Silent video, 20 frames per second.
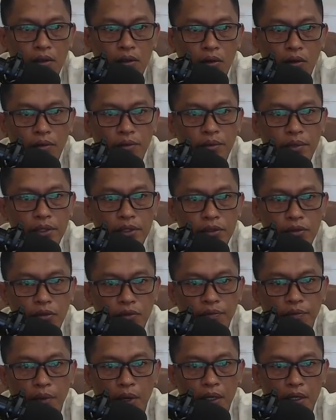Kombes
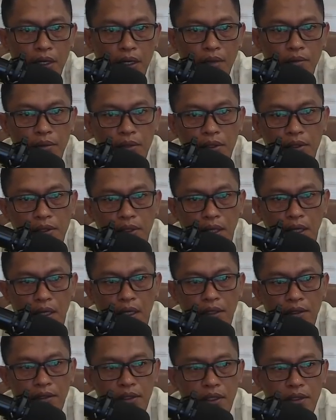Julpan dalam
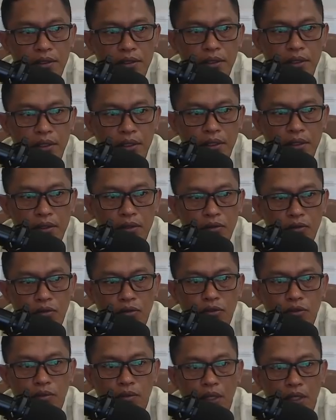keterangannya Senin
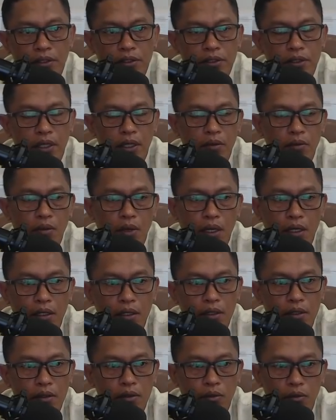17
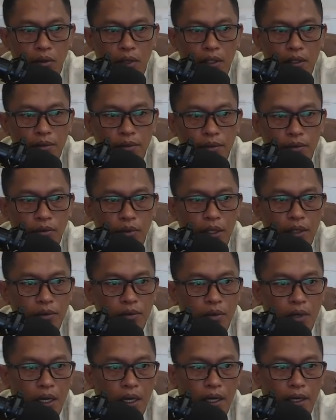Januari
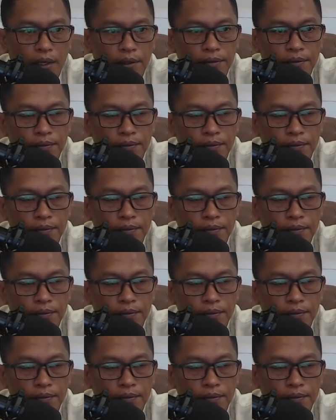2022.